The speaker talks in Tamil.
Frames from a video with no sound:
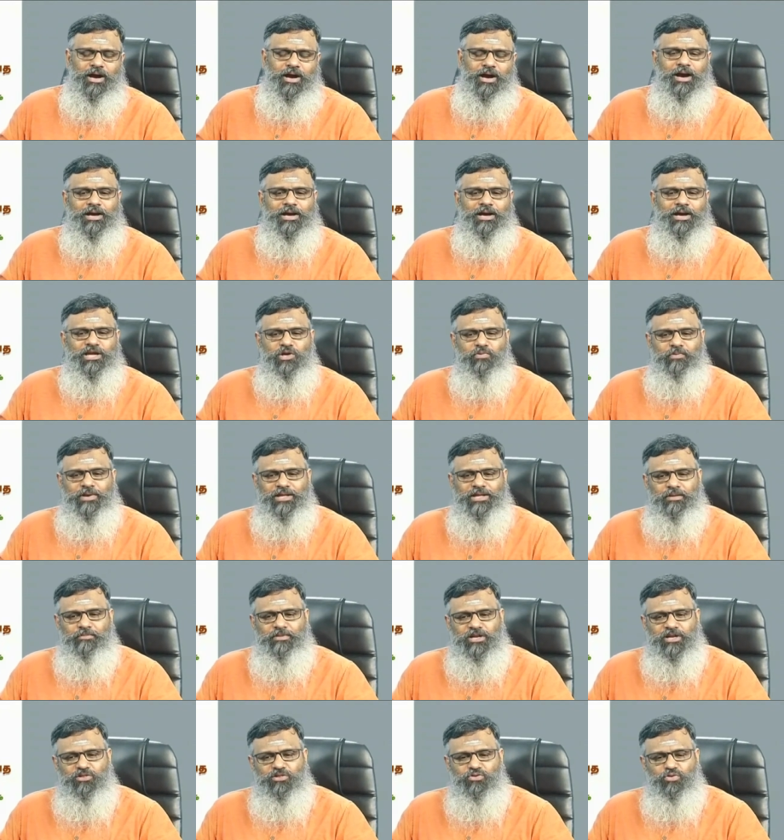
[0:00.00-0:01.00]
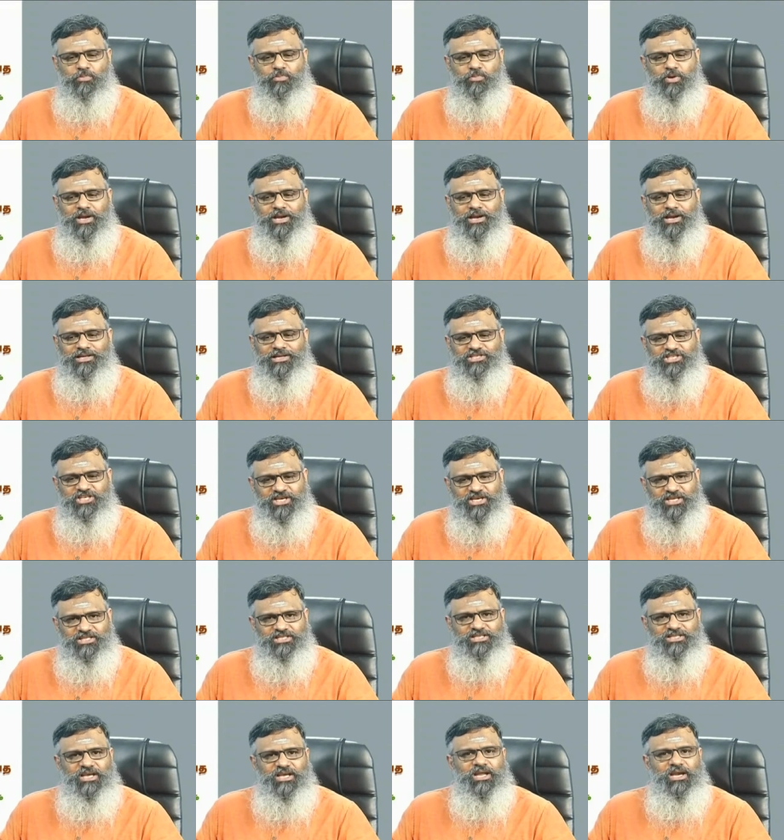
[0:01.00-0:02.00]
ஆயுர்வேத மருத்துவ முறையில்
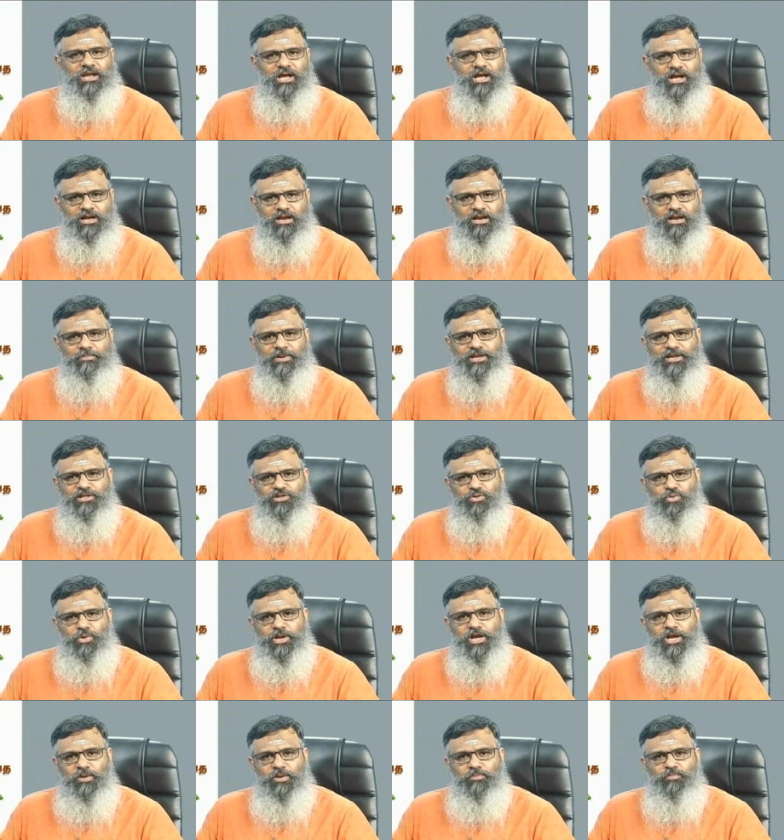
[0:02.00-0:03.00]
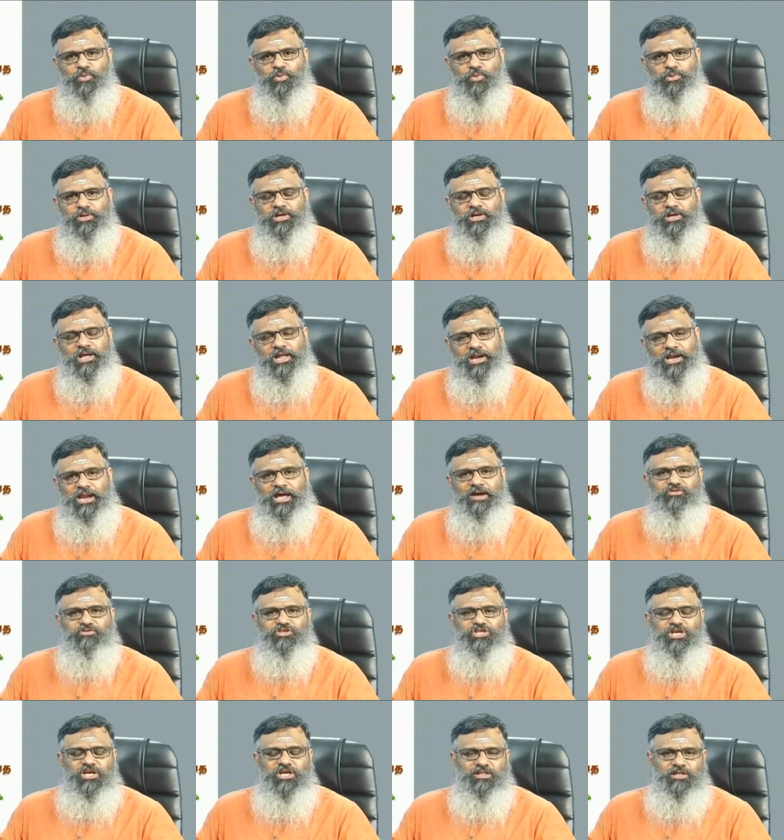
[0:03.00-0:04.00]
சிகிச்சைகள் நாங்கள் பரிந்துரைக்கும் போது எல்லா
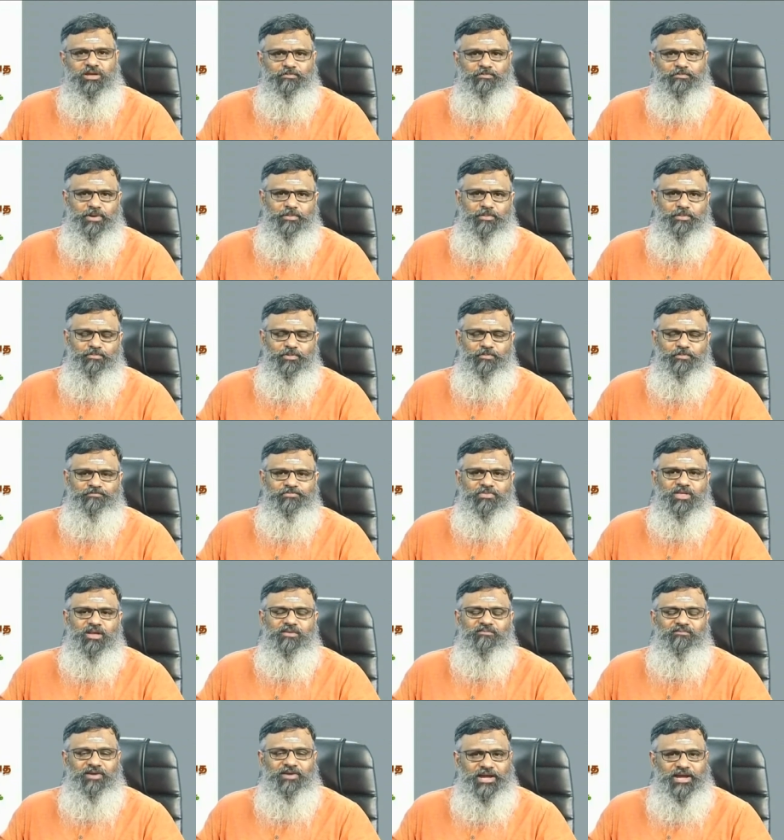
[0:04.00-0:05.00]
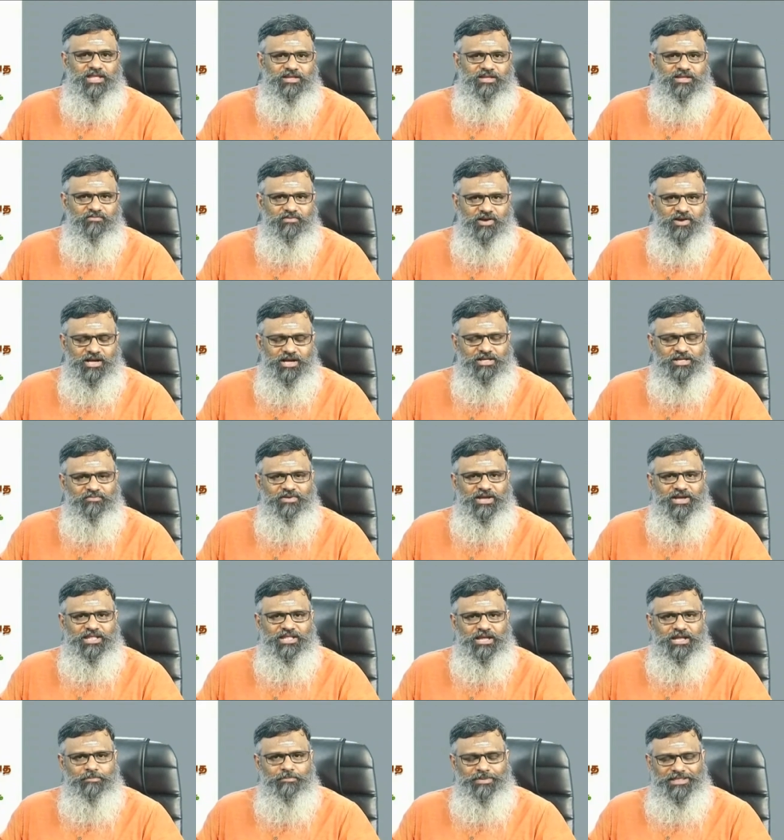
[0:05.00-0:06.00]
விஷயத்தையும் பார்ப்போம் வயது வாத
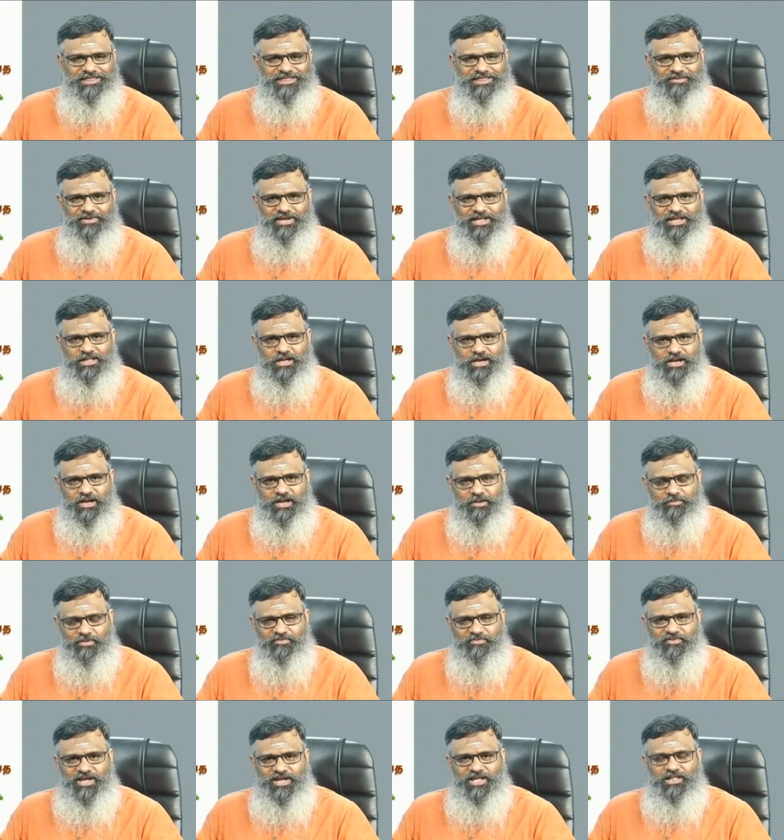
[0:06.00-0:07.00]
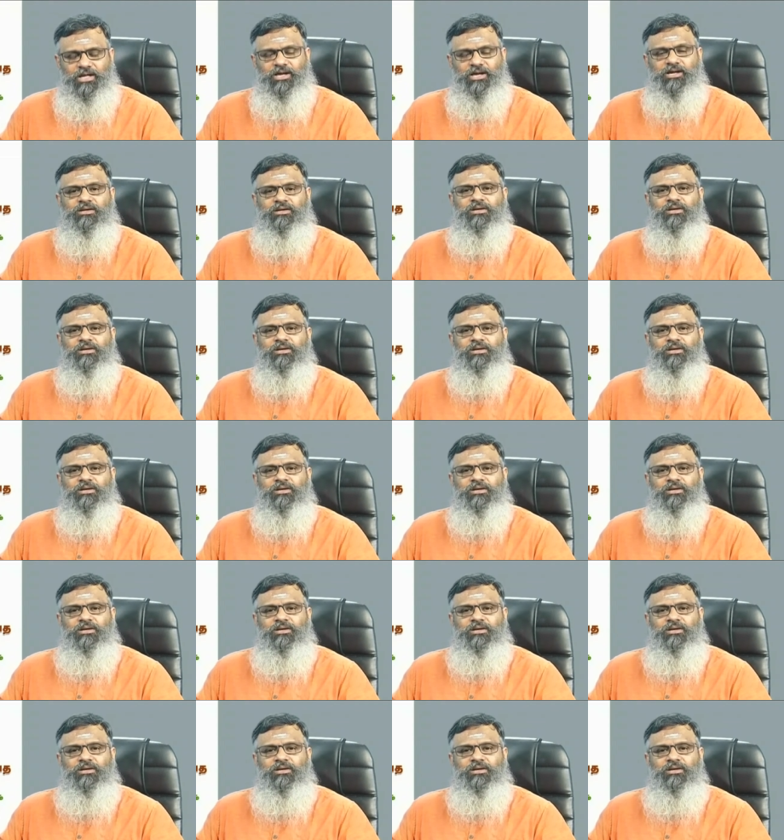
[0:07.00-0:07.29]
வயதா பித்த வயதா கப வயதா